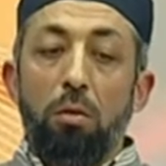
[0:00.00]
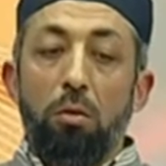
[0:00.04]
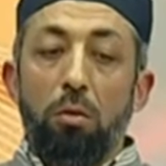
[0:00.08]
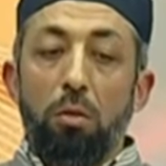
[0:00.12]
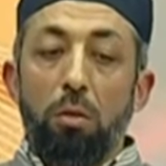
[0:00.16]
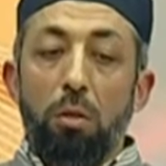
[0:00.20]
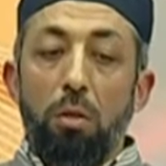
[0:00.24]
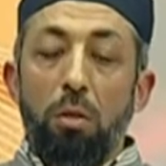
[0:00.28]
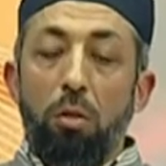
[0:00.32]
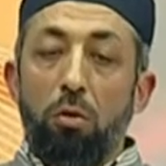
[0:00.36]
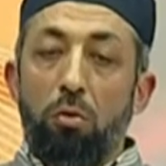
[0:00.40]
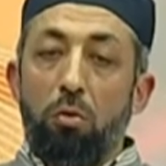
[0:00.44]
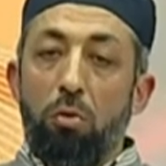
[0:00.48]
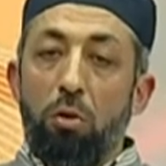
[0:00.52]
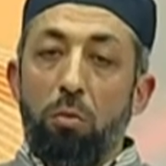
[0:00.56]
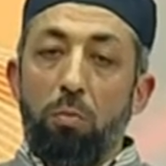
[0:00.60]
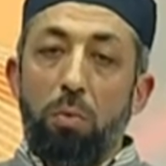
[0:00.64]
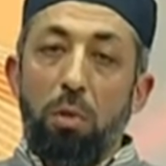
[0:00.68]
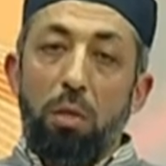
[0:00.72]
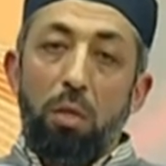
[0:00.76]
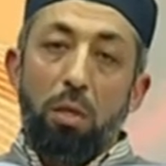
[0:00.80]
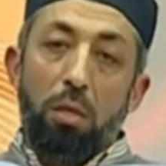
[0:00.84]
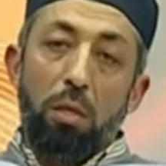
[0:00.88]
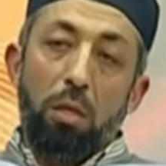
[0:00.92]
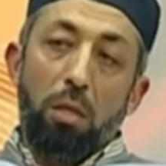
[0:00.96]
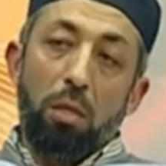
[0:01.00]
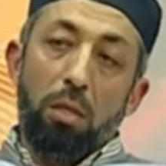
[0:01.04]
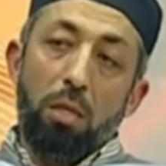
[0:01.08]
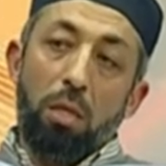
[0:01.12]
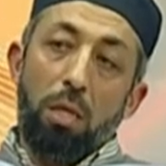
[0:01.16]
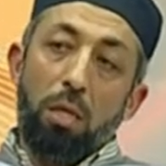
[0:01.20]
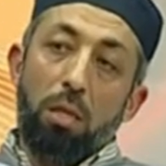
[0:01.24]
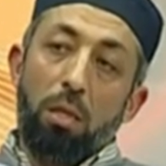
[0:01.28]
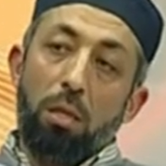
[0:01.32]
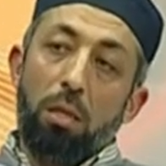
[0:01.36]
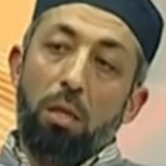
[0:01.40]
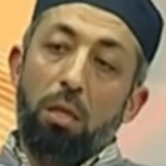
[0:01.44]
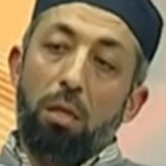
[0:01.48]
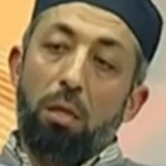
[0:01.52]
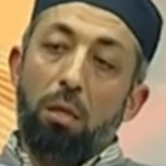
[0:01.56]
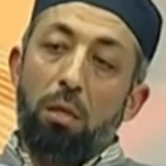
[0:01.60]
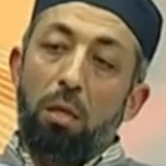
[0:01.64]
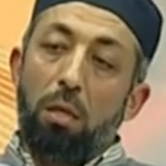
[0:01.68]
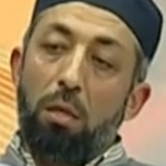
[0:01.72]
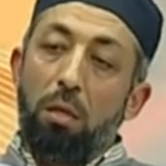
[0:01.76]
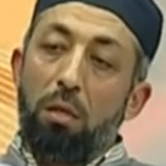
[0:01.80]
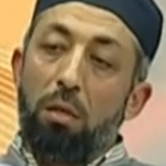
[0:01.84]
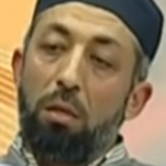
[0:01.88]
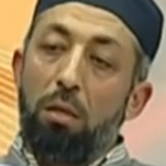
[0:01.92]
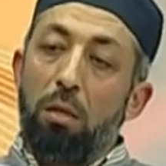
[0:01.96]
Geri sonuç bildirene geri
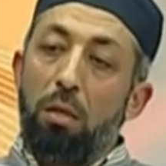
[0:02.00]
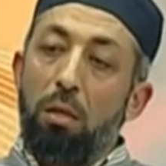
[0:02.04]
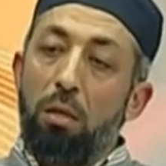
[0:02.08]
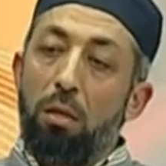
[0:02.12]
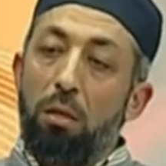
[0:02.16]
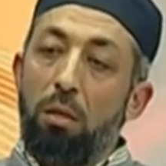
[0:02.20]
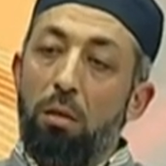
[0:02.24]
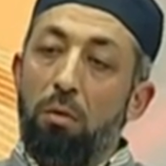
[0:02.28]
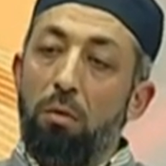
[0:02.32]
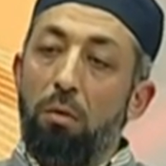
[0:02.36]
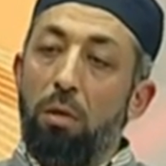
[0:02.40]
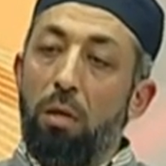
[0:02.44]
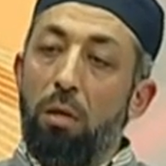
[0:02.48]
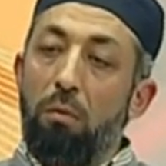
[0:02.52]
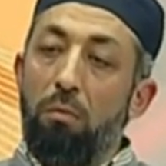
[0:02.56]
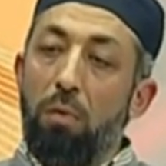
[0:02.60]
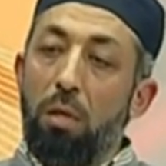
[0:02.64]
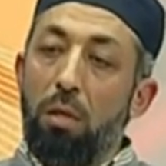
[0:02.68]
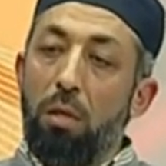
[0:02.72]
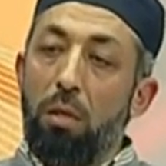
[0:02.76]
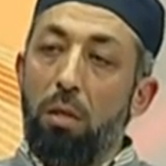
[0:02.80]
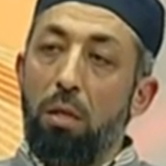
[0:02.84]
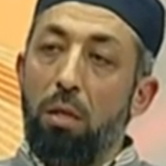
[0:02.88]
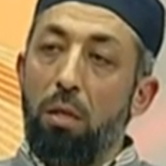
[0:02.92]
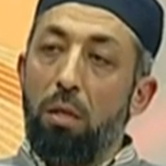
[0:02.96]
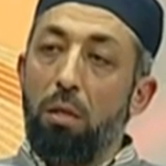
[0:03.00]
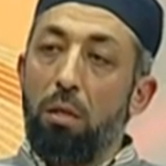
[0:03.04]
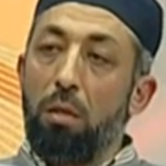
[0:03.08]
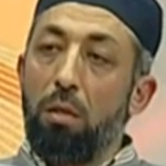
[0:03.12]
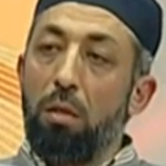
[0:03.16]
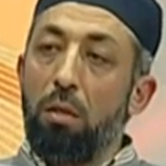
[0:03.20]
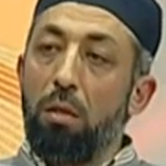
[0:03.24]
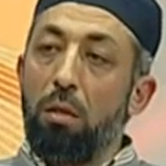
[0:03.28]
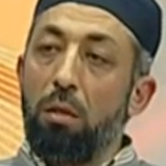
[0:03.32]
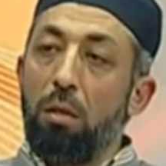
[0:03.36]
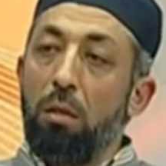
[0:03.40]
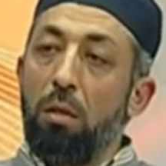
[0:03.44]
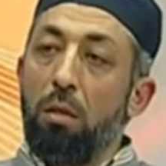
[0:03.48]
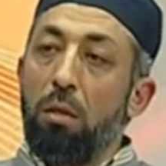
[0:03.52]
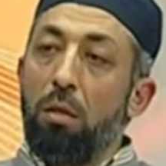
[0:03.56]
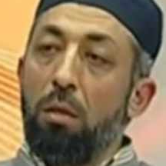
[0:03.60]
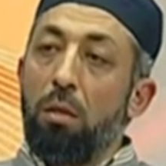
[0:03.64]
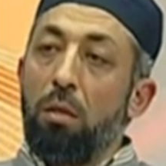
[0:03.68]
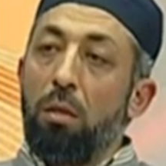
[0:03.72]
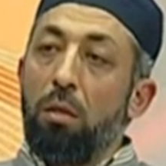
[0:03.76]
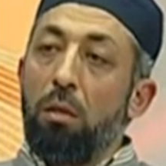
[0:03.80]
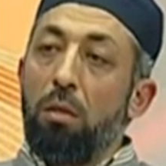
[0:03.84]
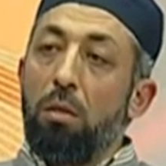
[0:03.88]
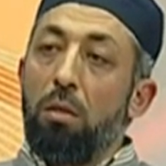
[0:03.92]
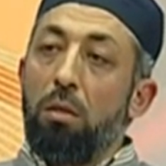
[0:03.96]
çağırdıklarında işte işveren vekillerinin
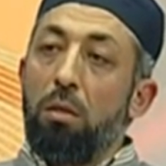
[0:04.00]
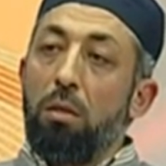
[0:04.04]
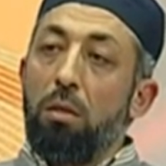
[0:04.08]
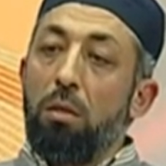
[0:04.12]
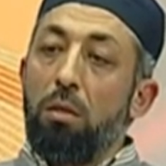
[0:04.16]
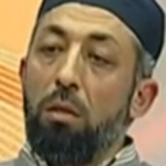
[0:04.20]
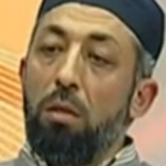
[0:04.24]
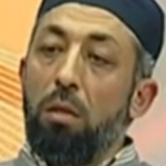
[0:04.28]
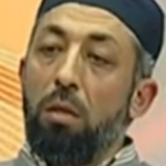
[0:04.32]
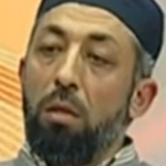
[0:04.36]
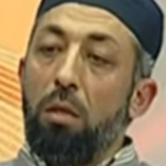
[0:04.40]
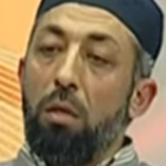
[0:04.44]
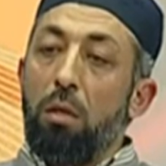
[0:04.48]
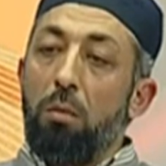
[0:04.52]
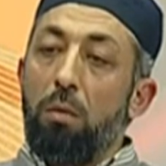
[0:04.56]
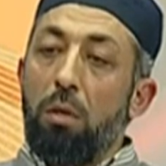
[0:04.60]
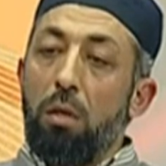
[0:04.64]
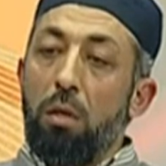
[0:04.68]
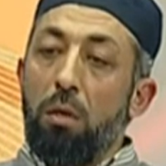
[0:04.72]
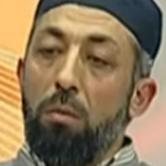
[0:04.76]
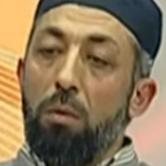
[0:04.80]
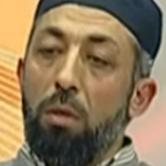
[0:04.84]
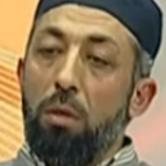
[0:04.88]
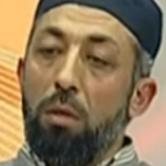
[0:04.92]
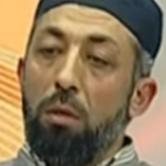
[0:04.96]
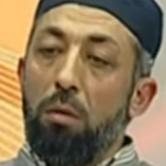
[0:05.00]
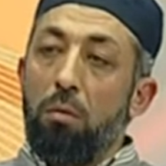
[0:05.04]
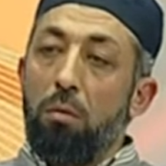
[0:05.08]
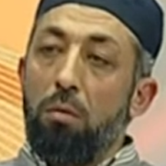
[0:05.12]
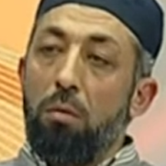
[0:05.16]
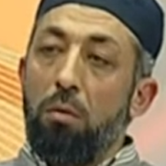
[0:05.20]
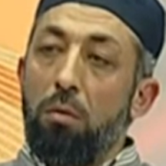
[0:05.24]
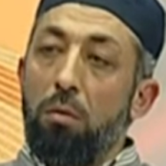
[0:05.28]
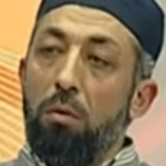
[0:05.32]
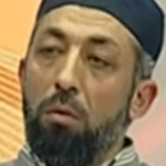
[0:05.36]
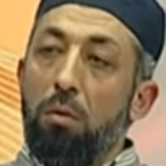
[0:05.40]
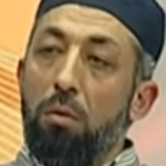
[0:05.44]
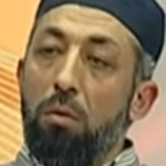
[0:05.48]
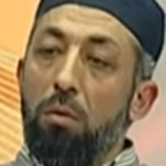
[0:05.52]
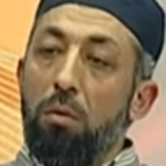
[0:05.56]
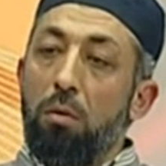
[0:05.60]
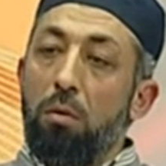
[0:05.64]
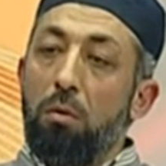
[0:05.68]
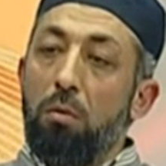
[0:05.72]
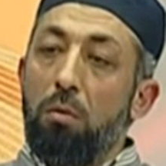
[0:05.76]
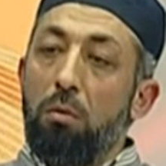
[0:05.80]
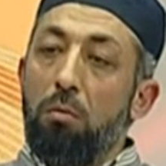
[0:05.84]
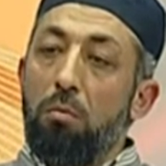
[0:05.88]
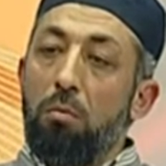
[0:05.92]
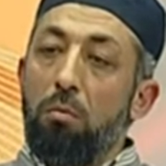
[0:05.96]
e, şeyiyle beraber
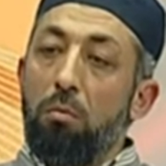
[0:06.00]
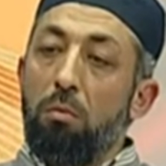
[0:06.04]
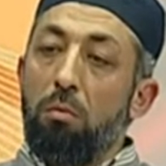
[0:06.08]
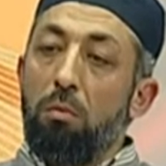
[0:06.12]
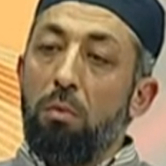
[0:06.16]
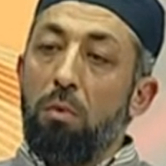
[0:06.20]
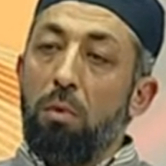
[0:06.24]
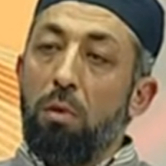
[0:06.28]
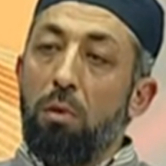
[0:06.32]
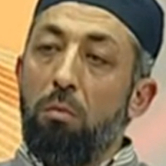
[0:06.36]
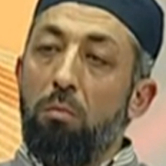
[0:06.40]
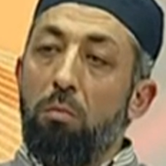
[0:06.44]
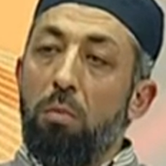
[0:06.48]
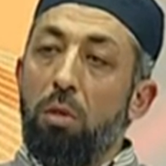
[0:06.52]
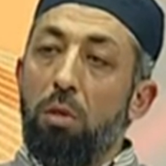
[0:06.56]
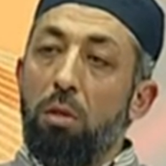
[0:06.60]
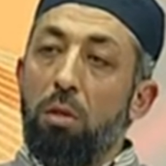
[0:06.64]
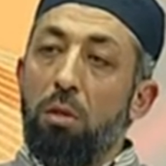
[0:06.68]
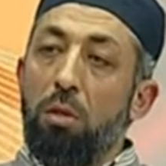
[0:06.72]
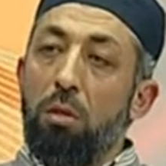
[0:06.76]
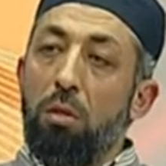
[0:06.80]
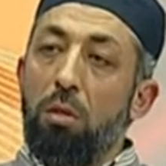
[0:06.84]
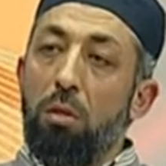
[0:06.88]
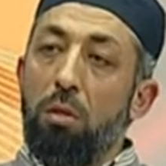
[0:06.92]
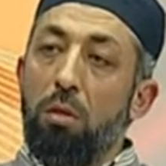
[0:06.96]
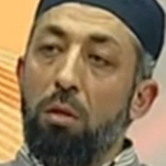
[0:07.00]
25.